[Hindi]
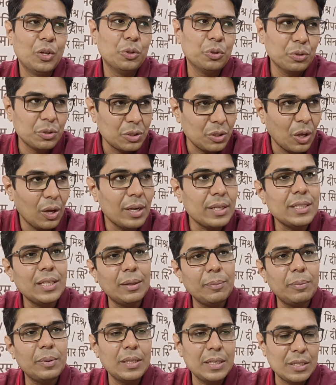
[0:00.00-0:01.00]
तो उस दौर
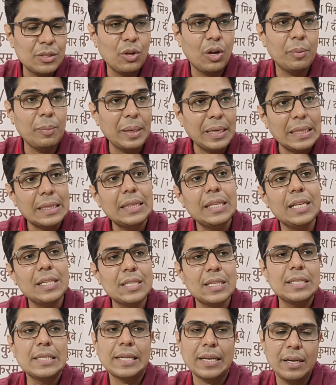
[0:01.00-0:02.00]
से अब इस दौर में कितने
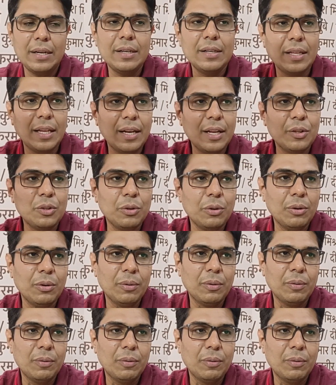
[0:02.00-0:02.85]
अच्छे से क्रेडिट देना तो